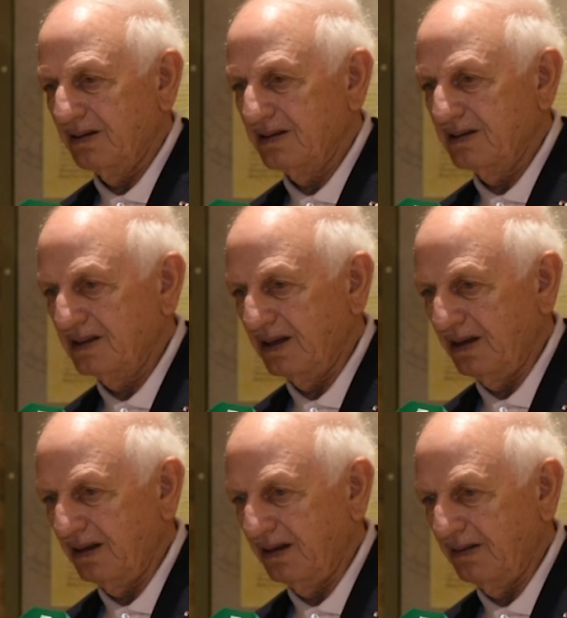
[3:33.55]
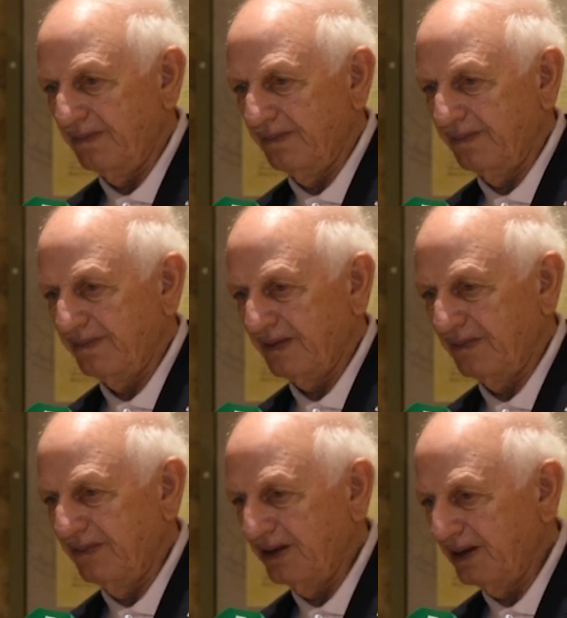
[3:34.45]
sa
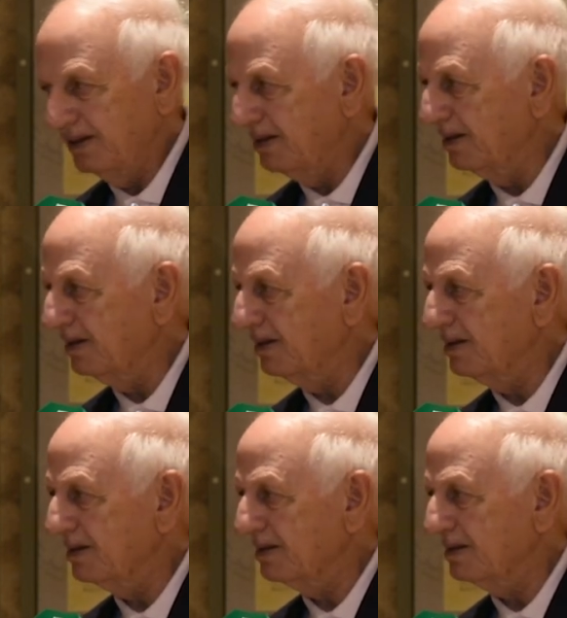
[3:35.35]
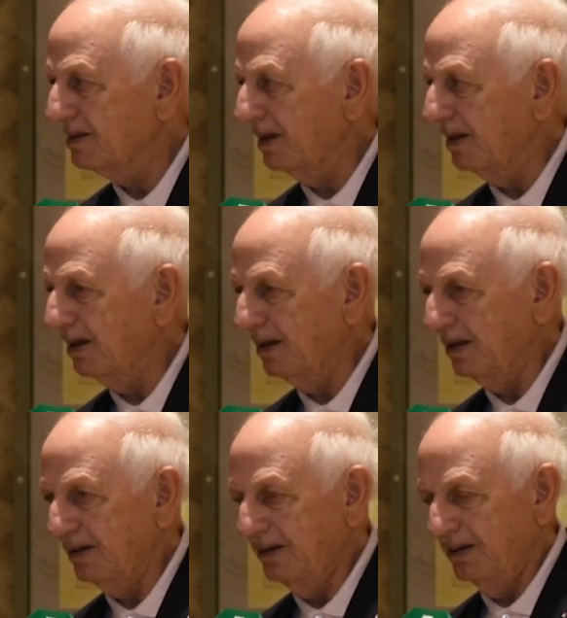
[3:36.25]
vérité,
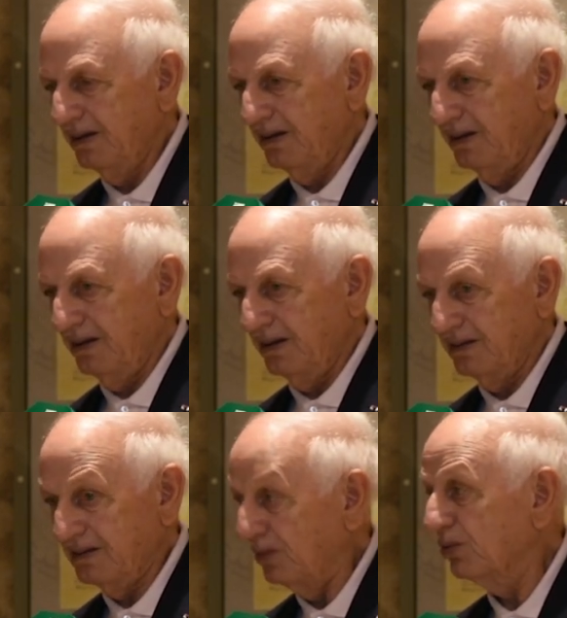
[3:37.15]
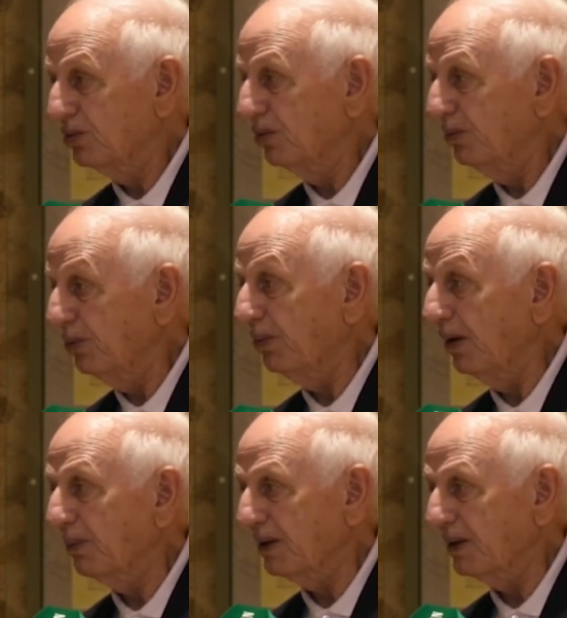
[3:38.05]
sa, ses leçons, pour en